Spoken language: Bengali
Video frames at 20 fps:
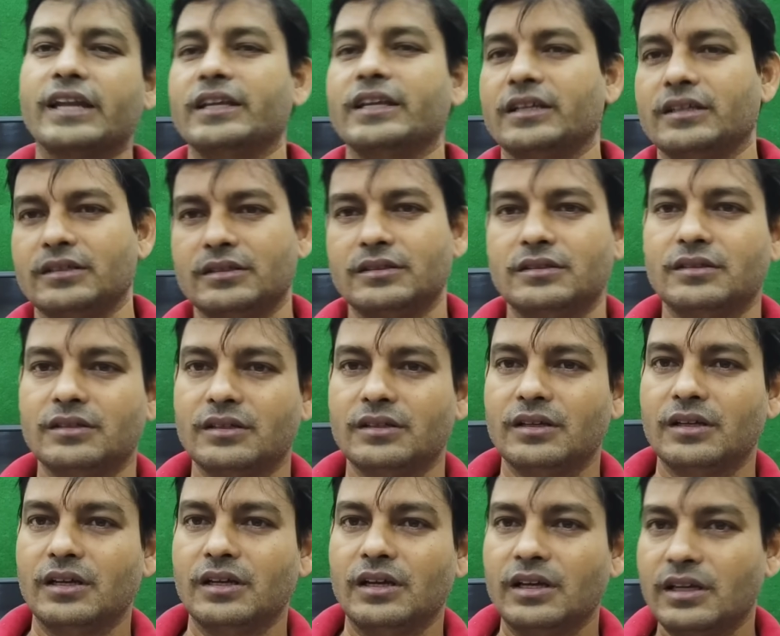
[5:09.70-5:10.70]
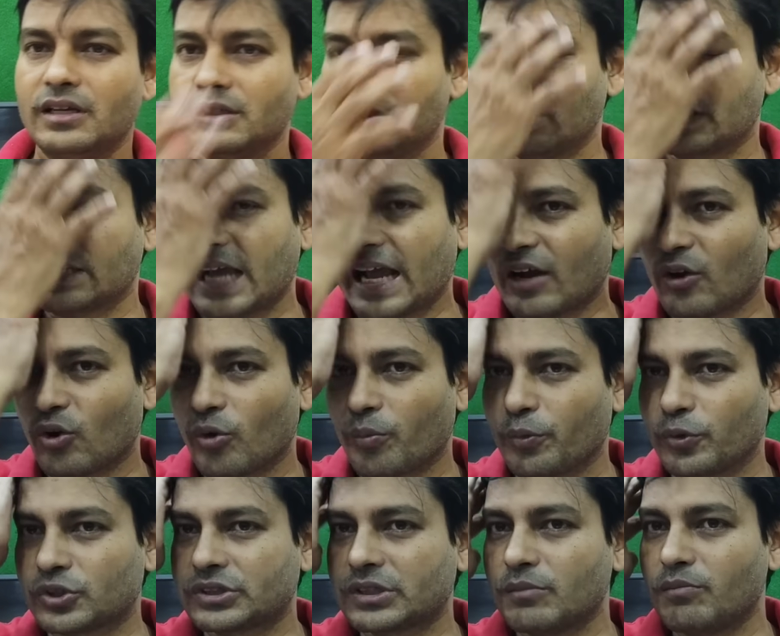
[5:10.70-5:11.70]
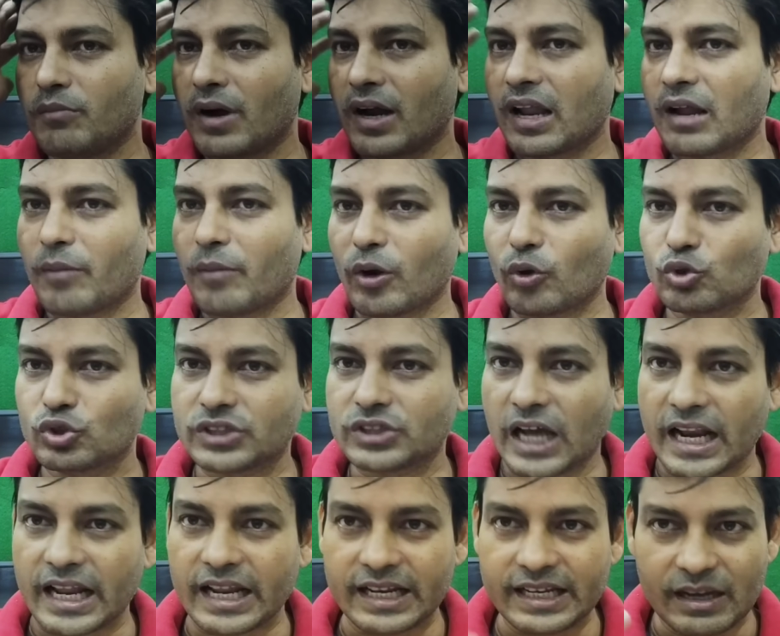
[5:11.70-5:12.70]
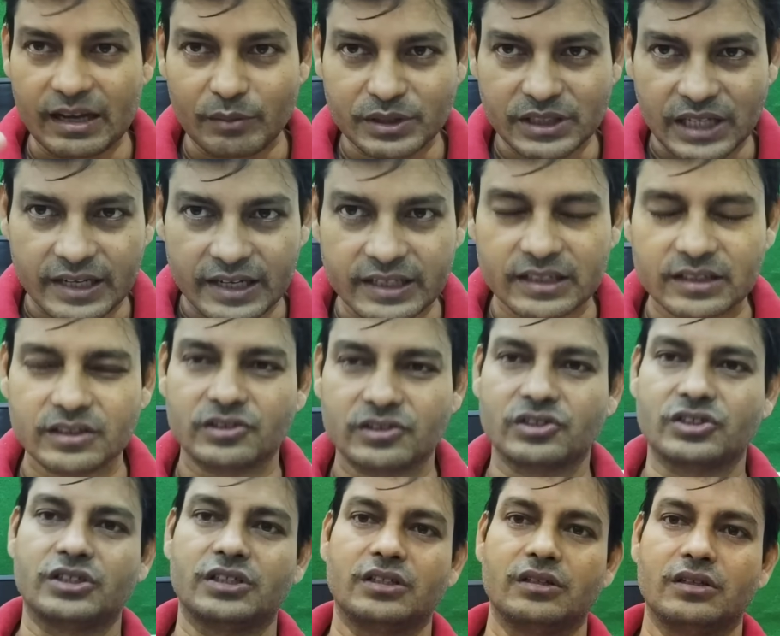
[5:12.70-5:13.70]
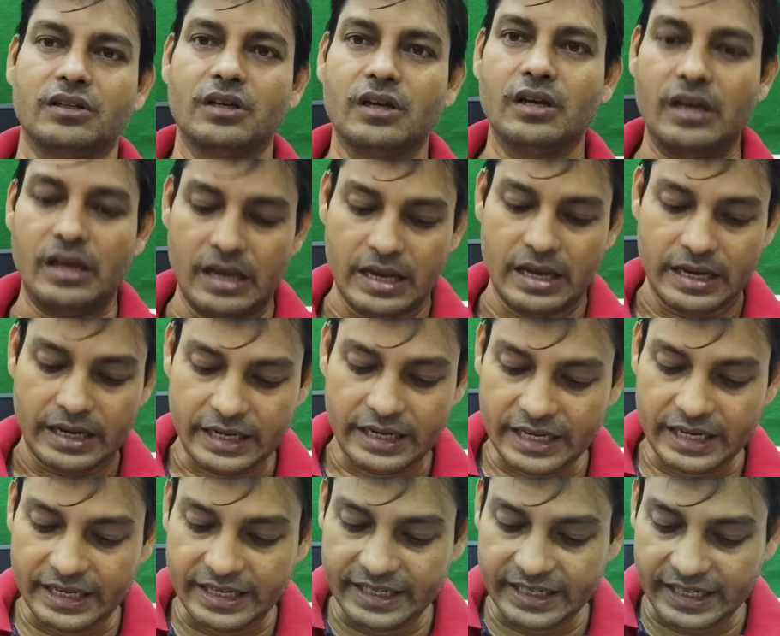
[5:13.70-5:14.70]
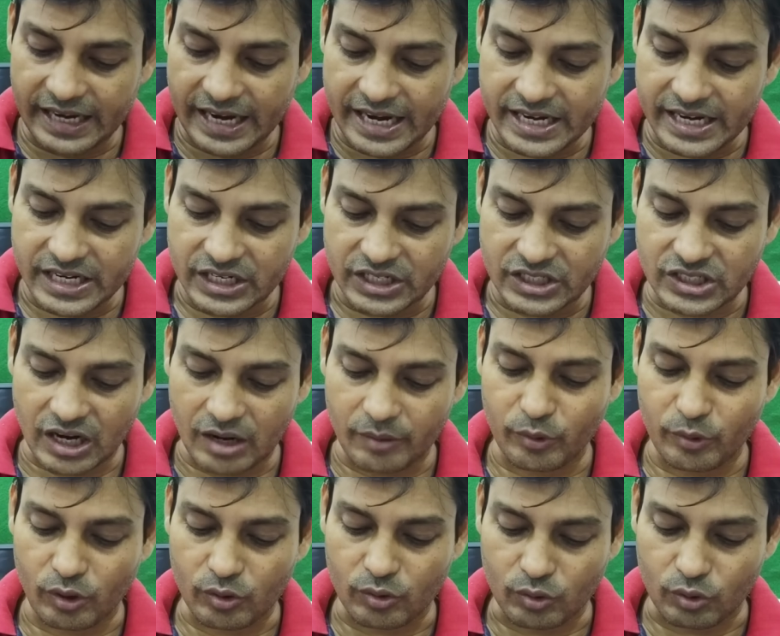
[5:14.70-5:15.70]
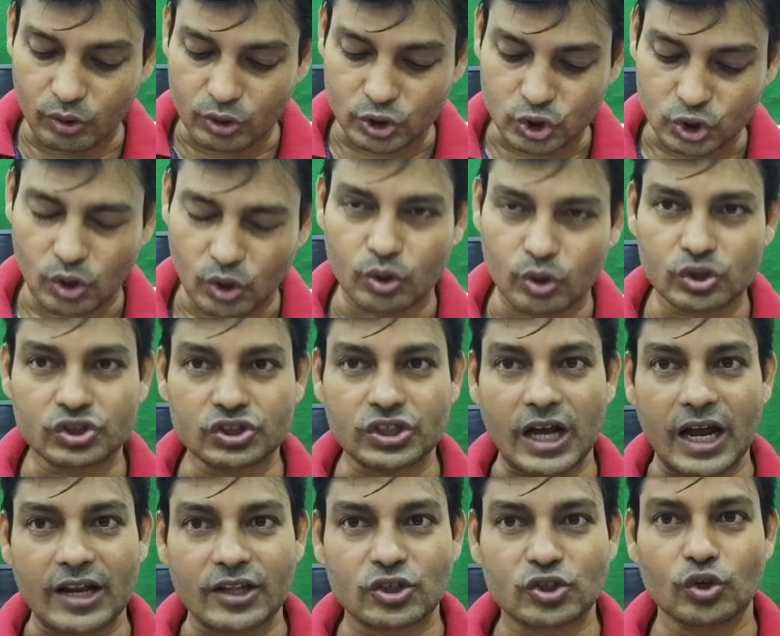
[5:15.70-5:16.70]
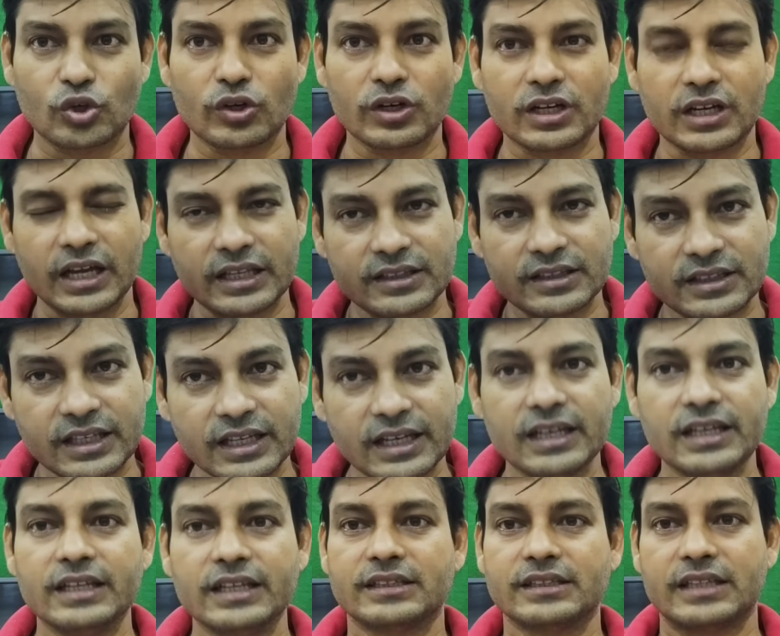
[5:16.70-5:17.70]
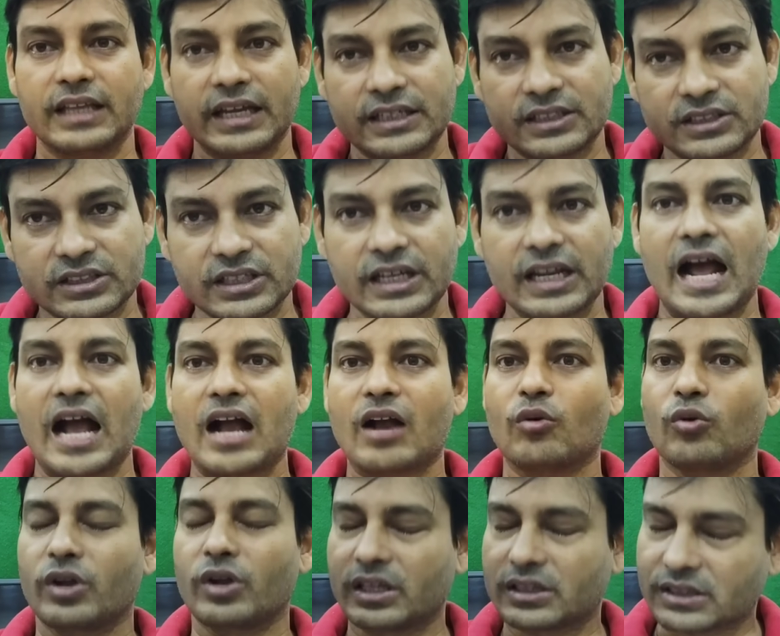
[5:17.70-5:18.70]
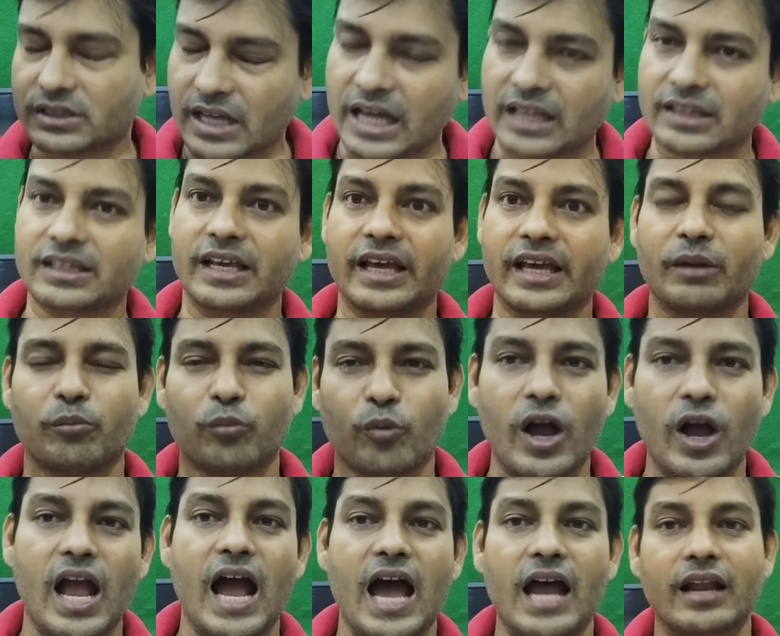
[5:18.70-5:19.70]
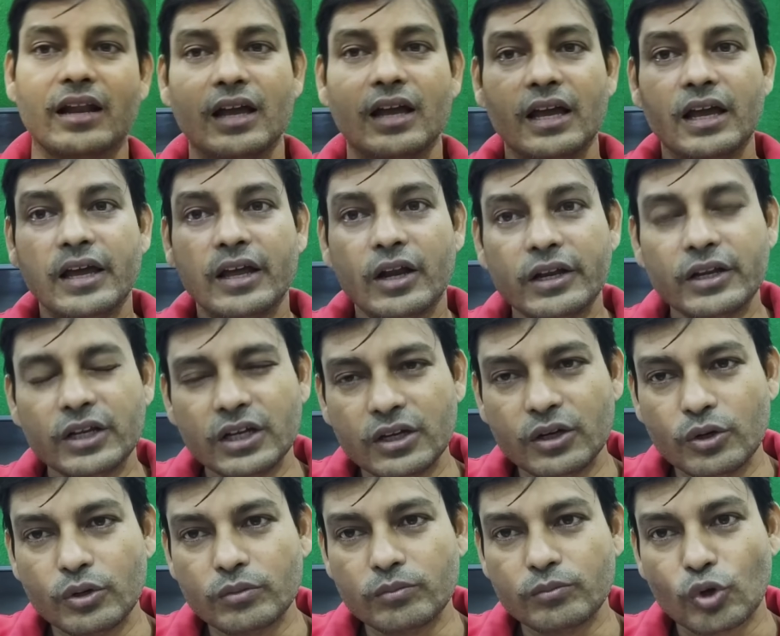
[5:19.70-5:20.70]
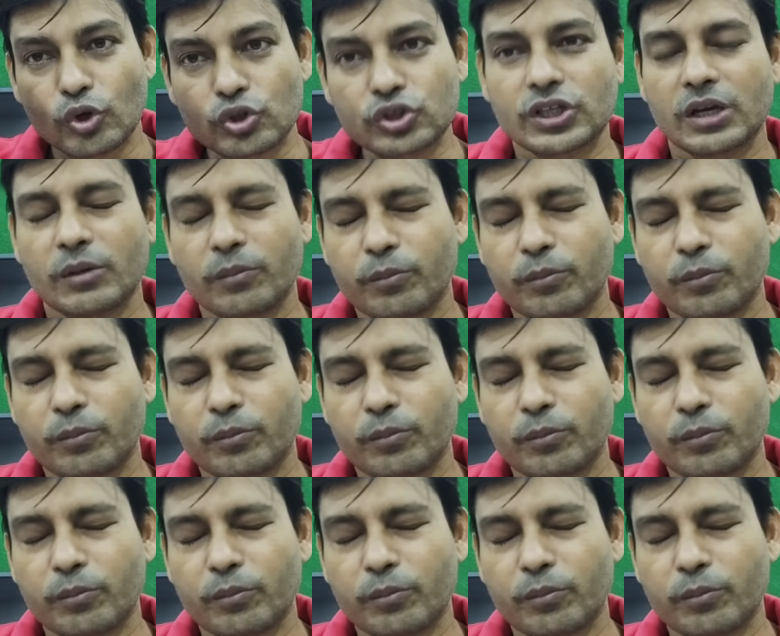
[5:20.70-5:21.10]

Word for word: যেটা এখনও পশ্চিমবাংলার মানুষ জানেননি আমি জানিয়ে দিচ্ছি ইডি এই হিসাবরক্ষক সহ চারজনকে দিল্লিতে জেরা করে তাদের বয়ান নথিবদ্ধ করেছে